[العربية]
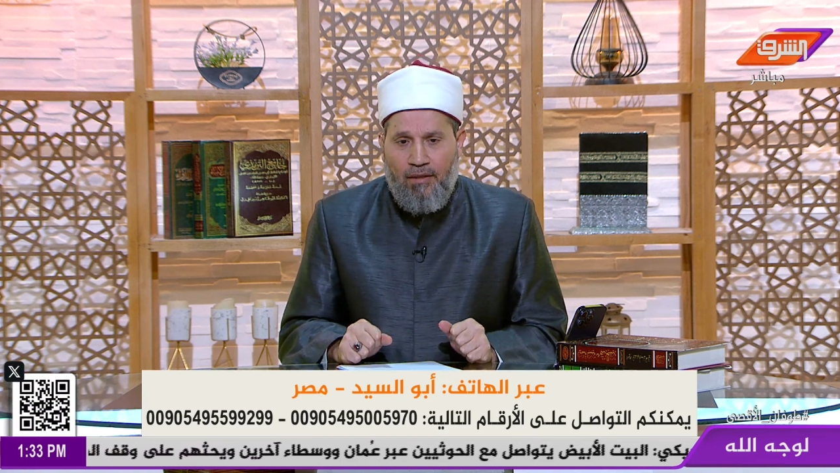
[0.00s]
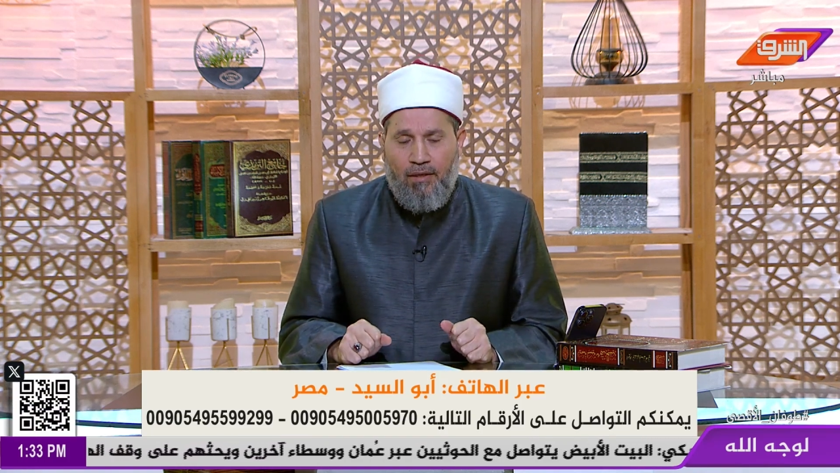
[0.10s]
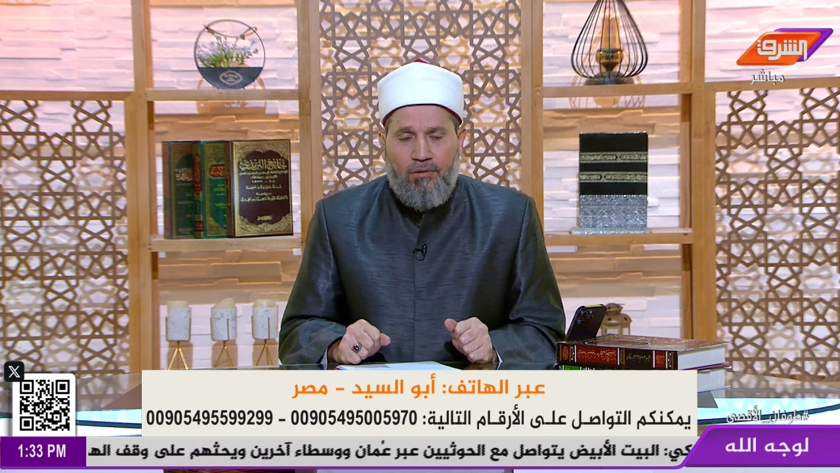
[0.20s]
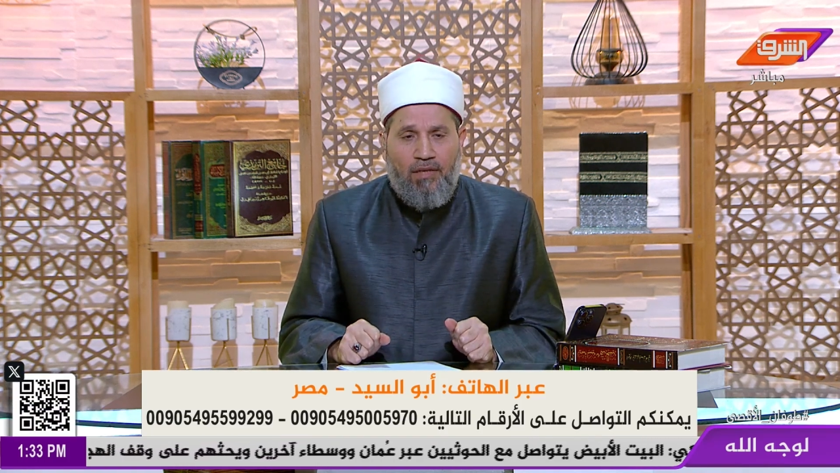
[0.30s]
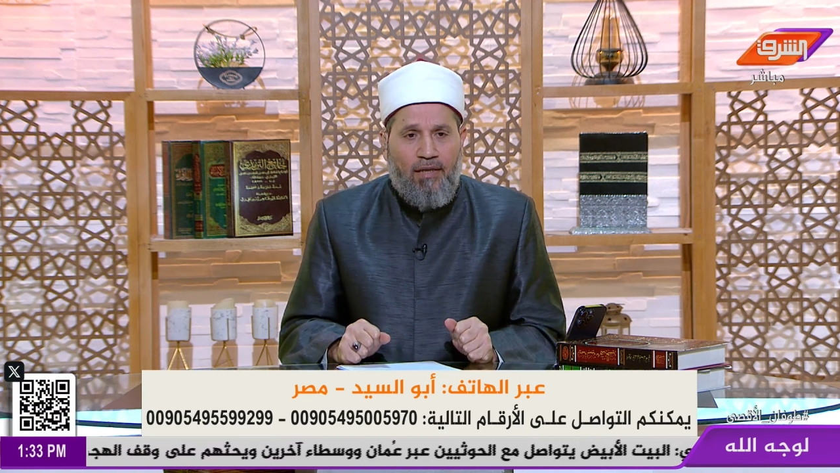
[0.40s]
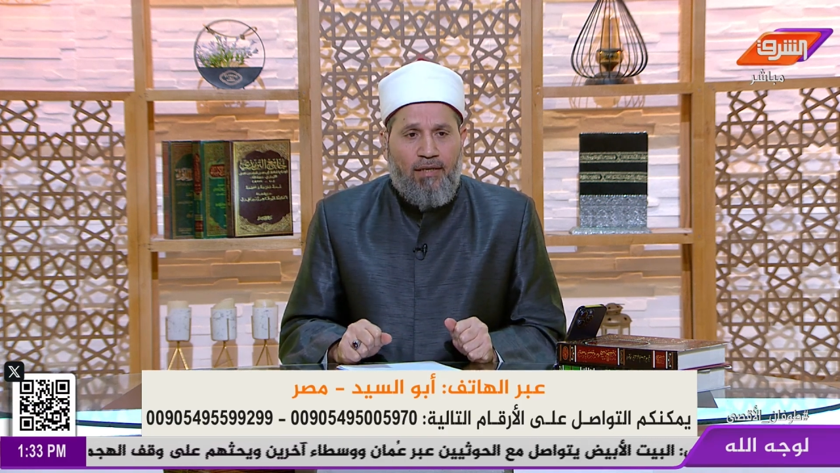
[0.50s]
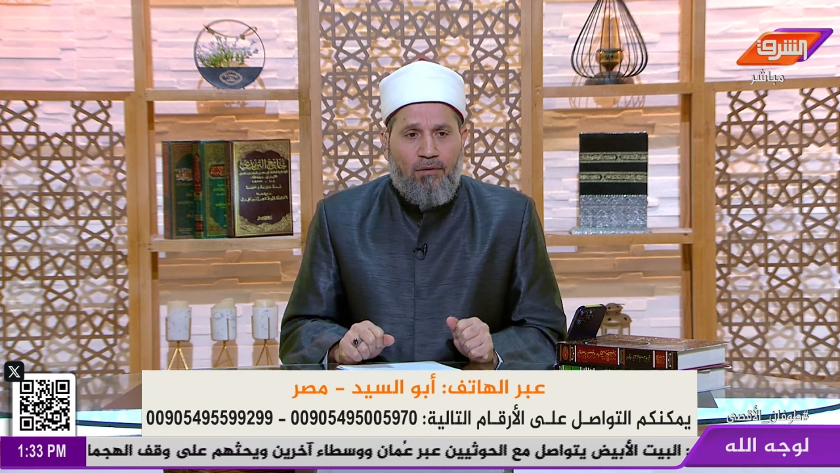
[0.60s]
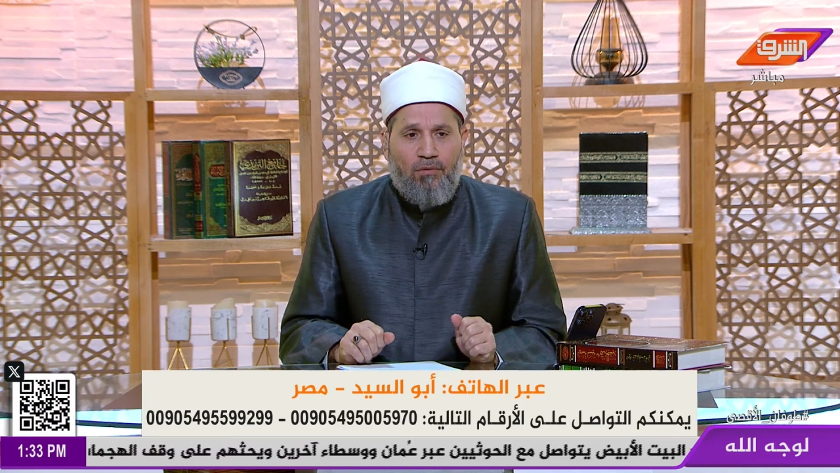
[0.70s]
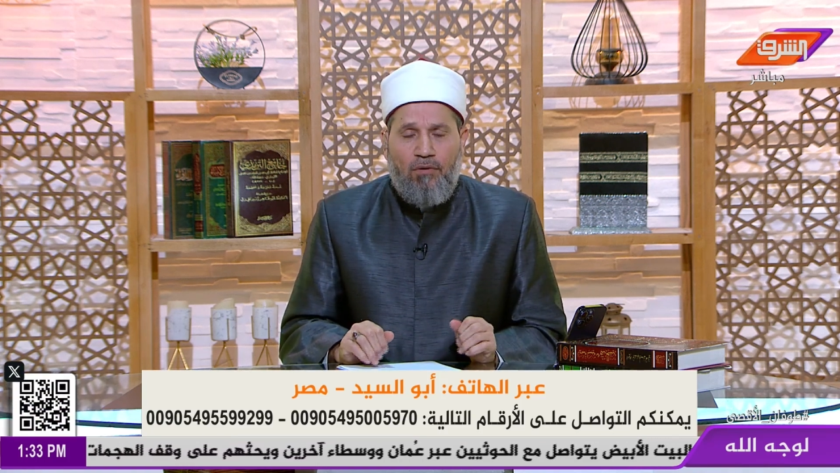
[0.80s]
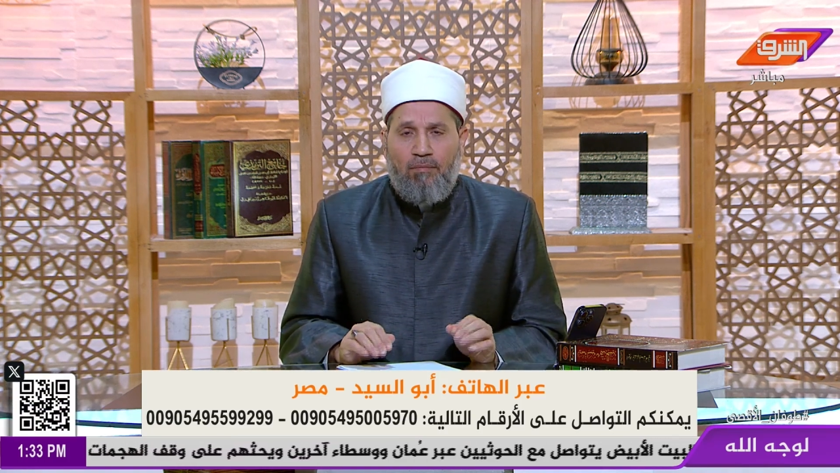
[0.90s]
الله تعالى
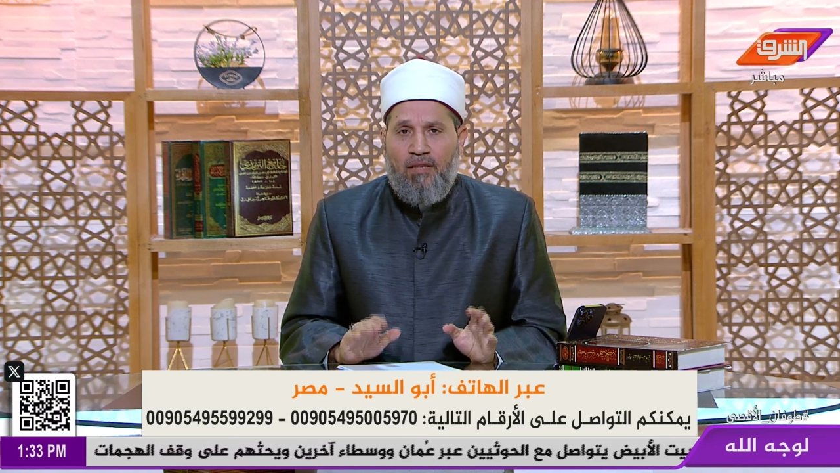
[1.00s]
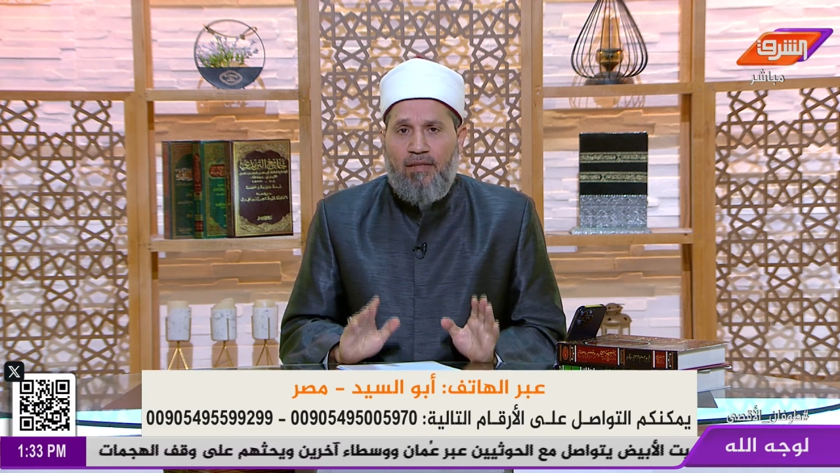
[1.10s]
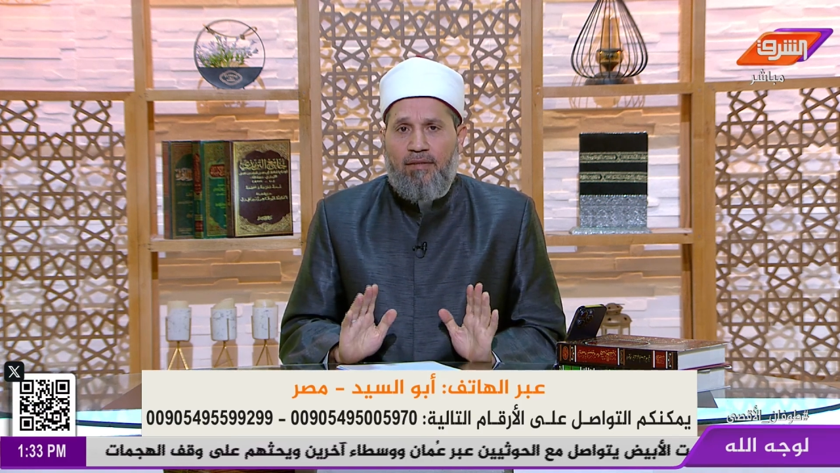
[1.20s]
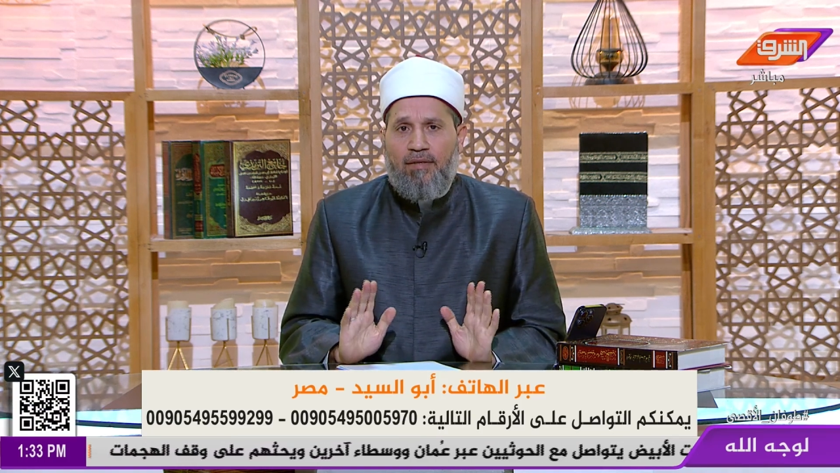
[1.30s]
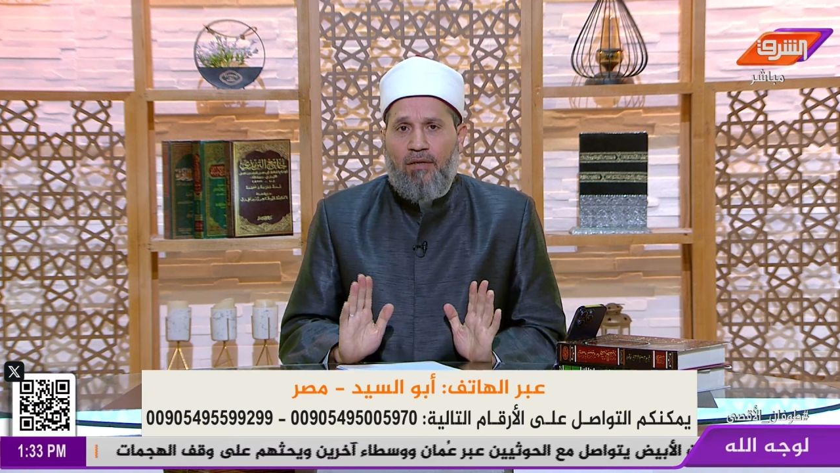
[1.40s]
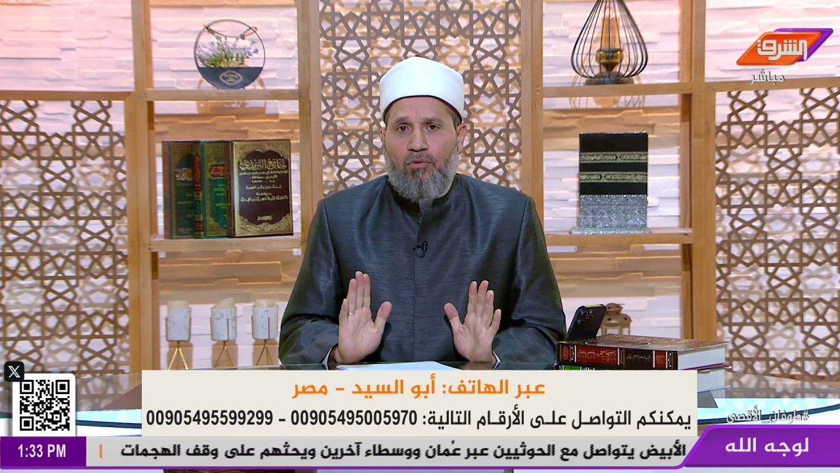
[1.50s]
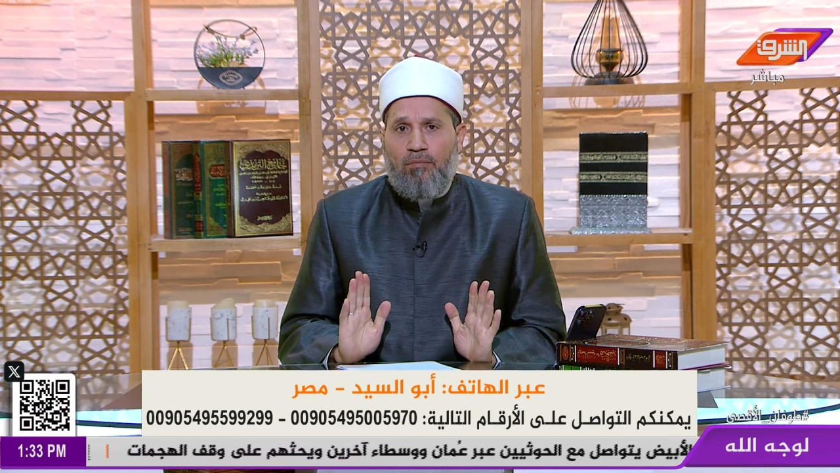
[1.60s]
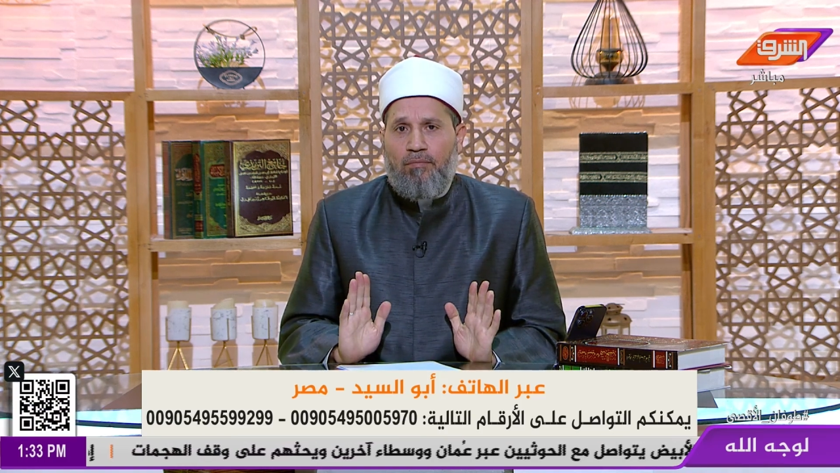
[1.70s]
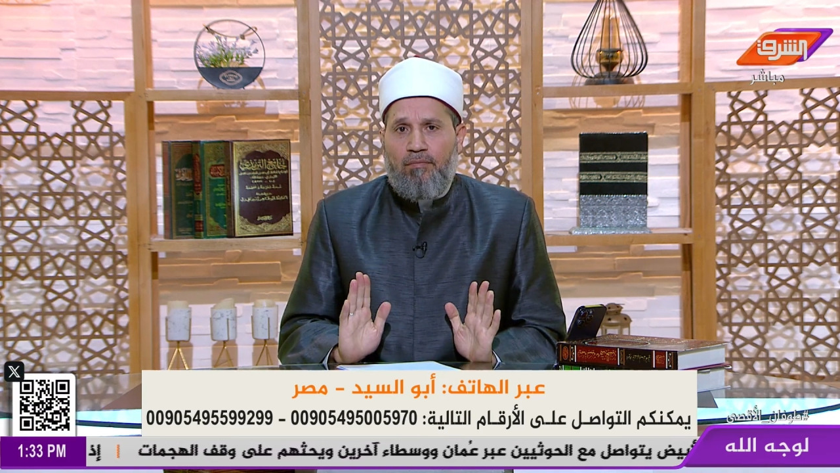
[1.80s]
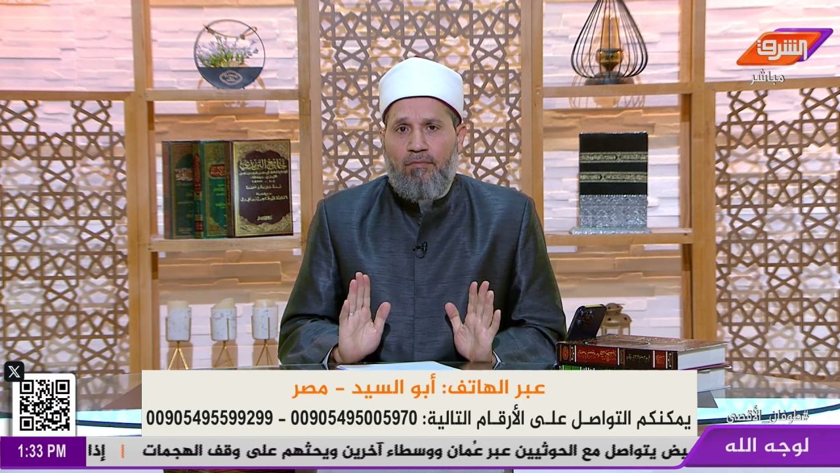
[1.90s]
يقول ما استطعتم